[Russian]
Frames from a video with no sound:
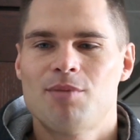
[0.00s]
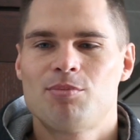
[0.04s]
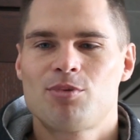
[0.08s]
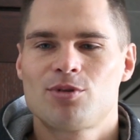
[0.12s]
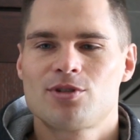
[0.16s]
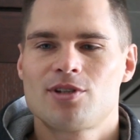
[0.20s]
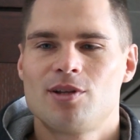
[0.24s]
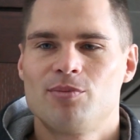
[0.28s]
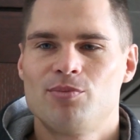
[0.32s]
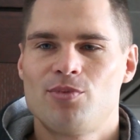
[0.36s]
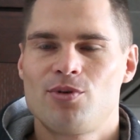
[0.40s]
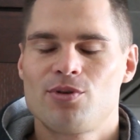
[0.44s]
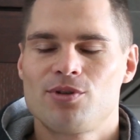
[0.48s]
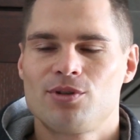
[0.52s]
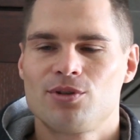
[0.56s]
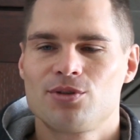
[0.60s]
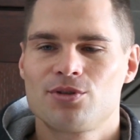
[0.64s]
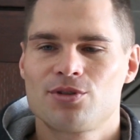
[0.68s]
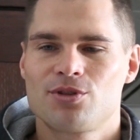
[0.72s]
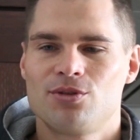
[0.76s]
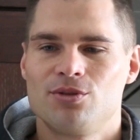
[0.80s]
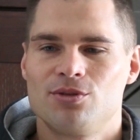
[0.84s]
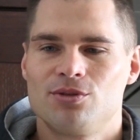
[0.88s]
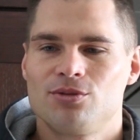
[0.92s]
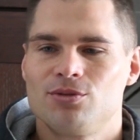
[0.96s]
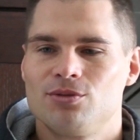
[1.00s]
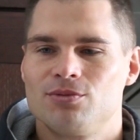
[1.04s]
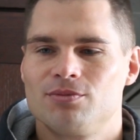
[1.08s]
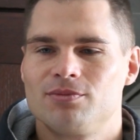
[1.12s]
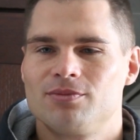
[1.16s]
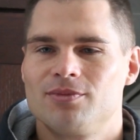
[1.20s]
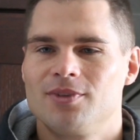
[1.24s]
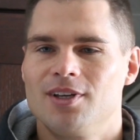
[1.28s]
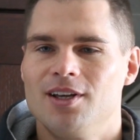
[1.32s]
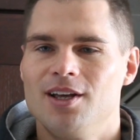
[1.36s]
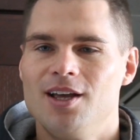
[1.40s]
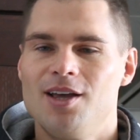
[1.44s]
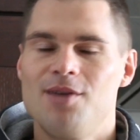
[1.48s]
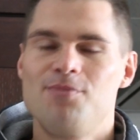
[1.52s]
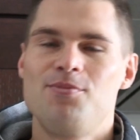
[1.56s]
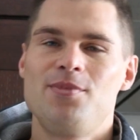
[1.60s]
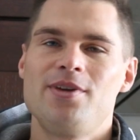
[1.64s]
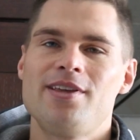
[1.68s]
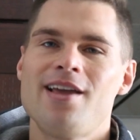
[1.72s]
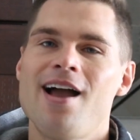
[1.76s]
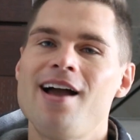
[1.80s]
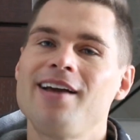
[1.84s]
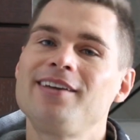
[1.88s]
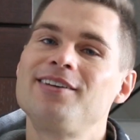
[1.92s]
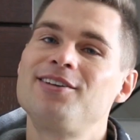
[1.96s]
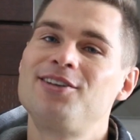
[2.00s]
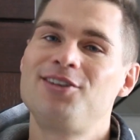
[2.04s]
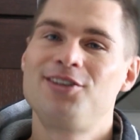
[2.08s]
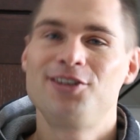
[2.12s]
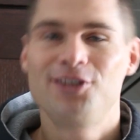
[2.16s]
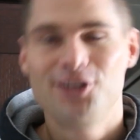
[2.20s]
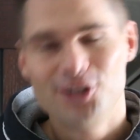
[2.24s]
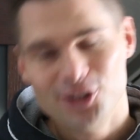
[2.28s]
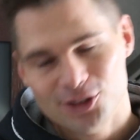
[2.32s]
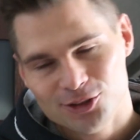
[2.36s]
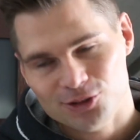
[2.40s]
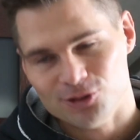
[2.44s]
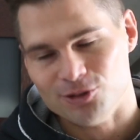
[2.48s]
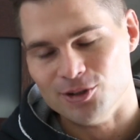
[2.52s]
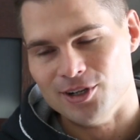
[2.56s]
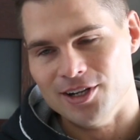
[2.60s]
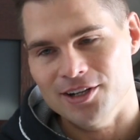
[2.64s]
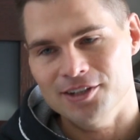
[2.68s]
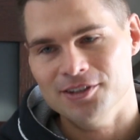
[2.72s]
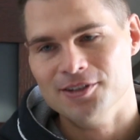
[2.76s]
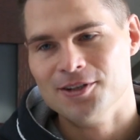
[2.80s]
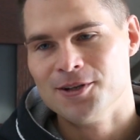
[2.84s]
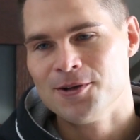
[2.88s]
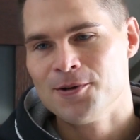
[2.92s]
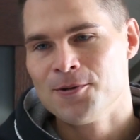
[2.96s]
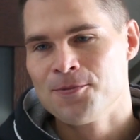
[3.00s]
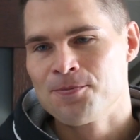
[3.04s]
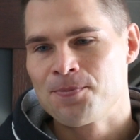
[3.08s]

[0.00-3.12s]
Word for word: Я просто понял, что ну, меня кинули.